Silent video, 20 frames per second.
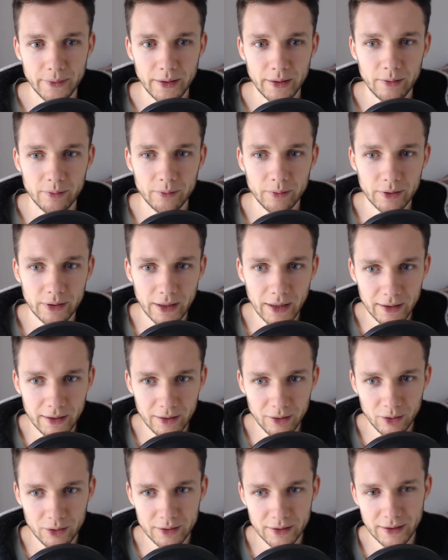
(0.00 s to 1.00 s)
Von daher,
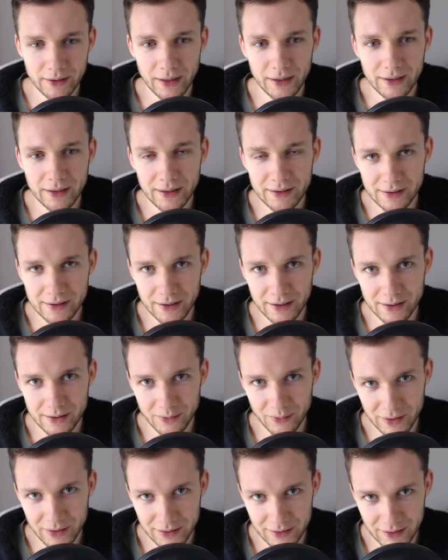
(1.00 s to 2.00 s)
Leute, ja, ganz, ganz
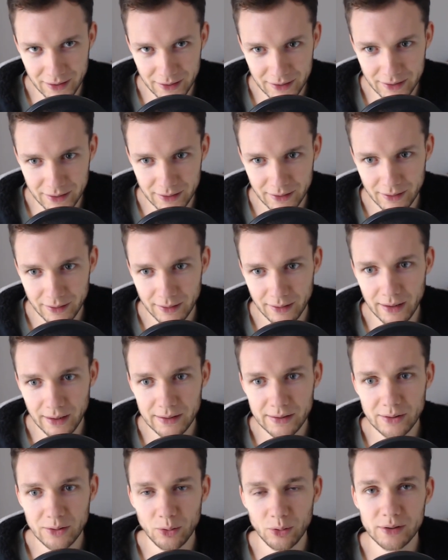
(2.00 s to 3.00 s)
wichtig,
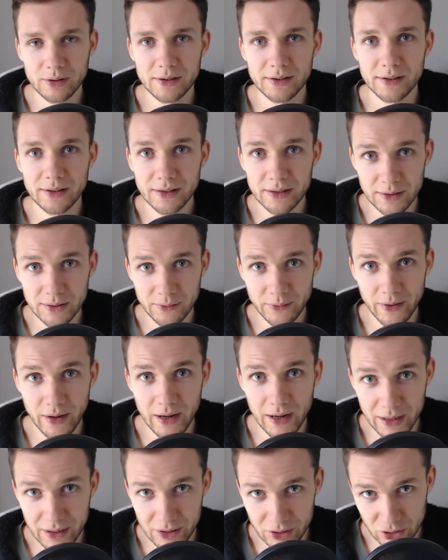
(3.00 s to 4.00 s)
lasst euch nicht
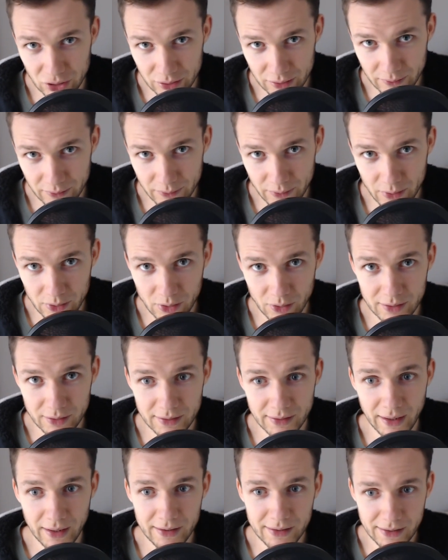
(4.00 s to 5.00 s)
verarschen von solchen
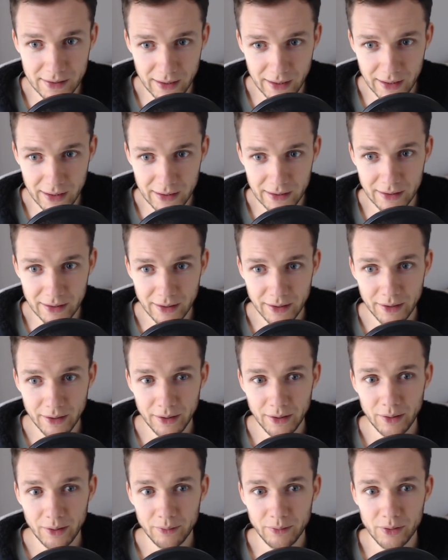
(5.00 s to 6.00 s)
Anzeigen,
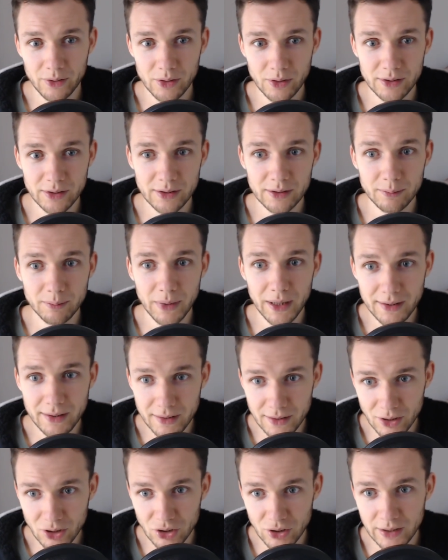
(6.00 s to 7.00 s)
von solchen
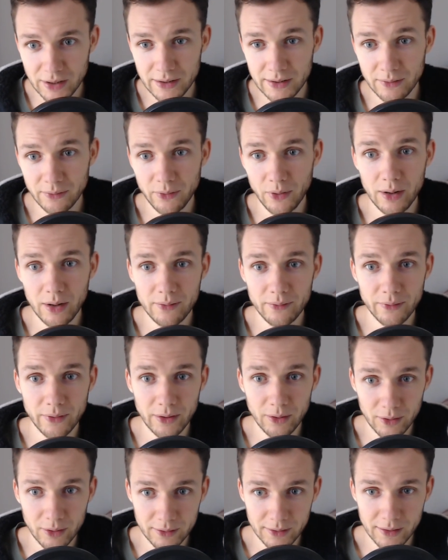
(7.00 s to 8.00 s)
Märchengeschichten, vor allem wenn
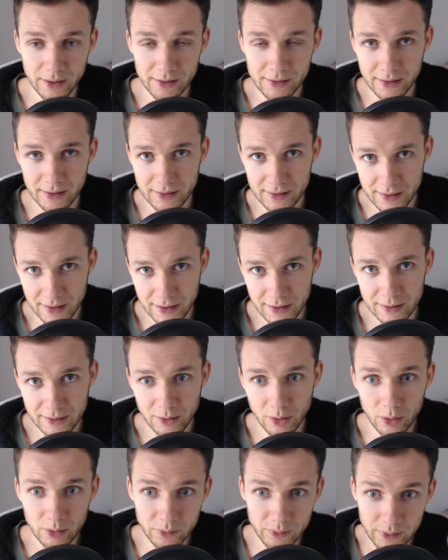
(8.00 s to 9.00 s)
Leute das jetzt sehen, die
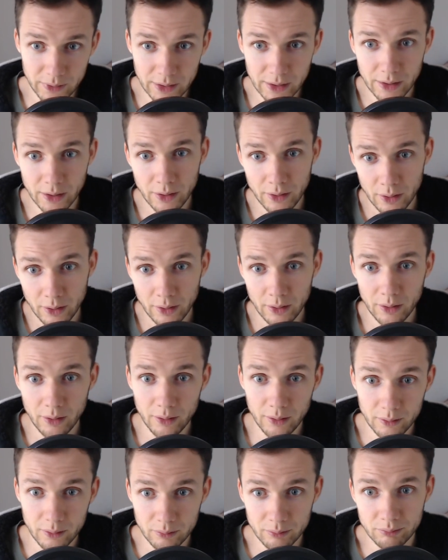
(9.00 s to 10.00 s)
irgendwie
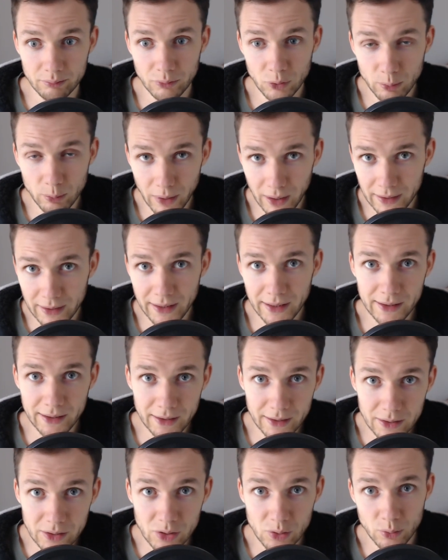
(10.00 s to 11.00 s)
äh,
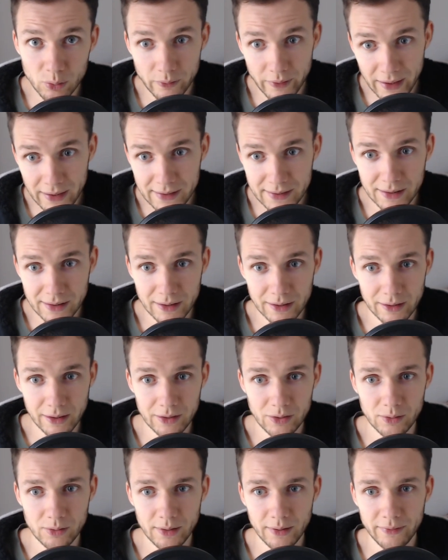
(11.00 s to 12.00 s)
überlegen zu wechseln, ja,
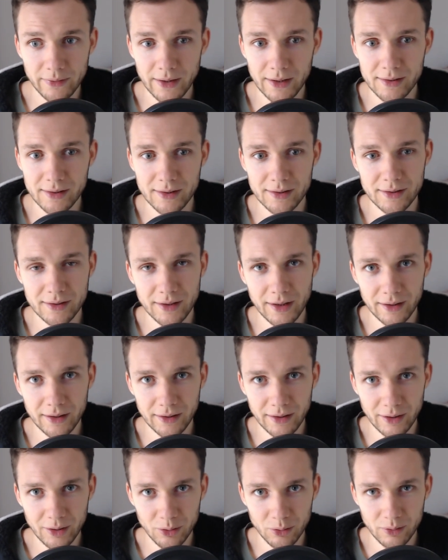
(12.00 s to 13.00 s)
zu einer pflanzlichen
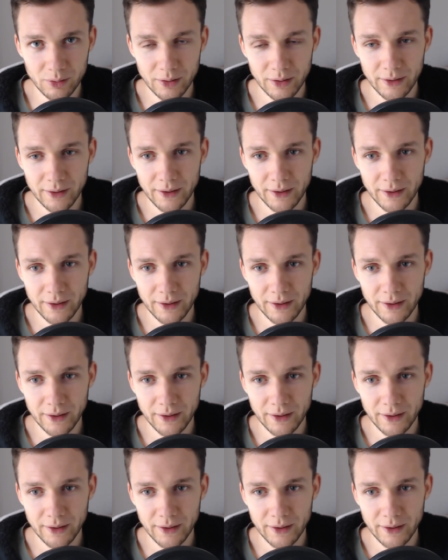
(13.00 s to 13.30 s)
Ernährung.